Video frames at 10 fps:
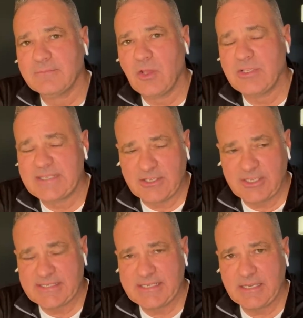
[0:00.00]
Un
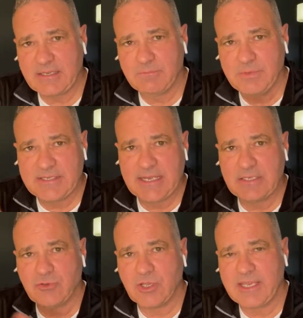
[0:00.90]
diagnostic, puis ça
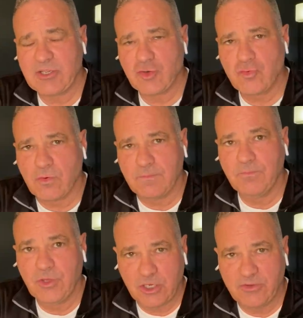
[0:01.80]
a duré quatre jours
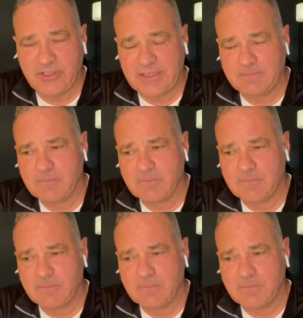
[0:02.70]
de COVID.